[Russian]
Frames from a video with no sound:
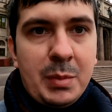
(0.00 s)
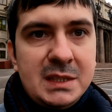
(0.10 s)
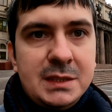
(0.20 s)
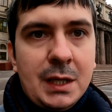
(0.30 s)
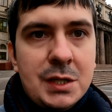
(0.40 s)

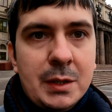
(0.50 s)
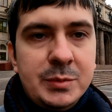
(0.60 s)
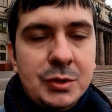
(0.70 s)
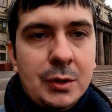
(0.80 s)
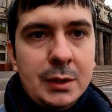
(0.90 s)
бэкстейдж
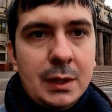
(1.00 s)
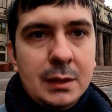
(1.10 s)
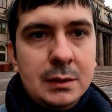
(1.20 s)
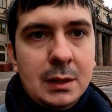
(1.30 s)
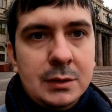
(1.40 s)
обзорный
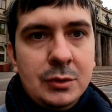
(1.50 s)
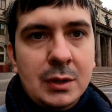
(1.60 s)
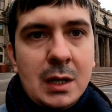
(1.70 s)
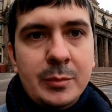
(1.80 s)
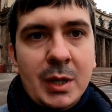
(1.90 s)
на
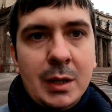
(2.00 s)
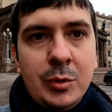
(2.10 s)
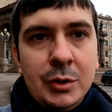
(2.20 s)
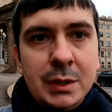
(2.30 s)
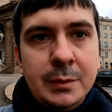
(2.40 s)
то, как мы
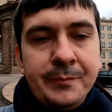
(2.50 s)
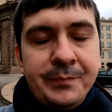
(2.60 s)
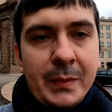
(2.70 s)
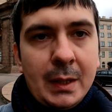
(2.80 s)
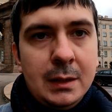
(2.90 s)
работаем,
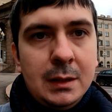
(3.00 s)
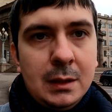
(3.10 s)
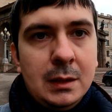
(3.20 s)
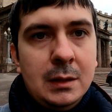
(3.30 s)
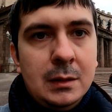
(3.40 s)
а,